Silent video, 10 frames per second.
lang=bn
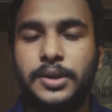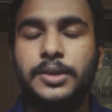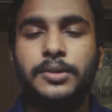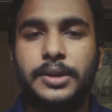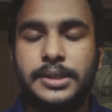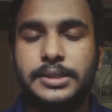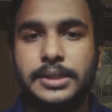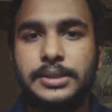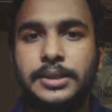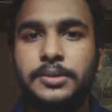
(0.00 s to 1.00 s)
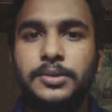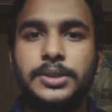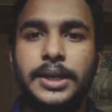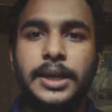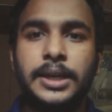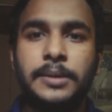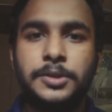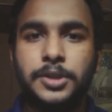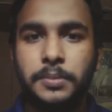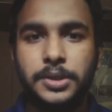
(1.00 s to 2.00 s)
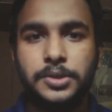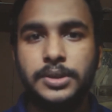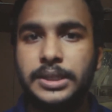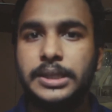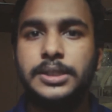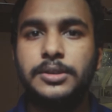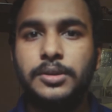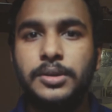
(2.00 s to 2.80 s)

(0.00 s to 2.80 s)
অনেকগুলো টেস্ট দিয়েছিলেন তো সেখানে আমার সব কিছুই ঠিক ছিল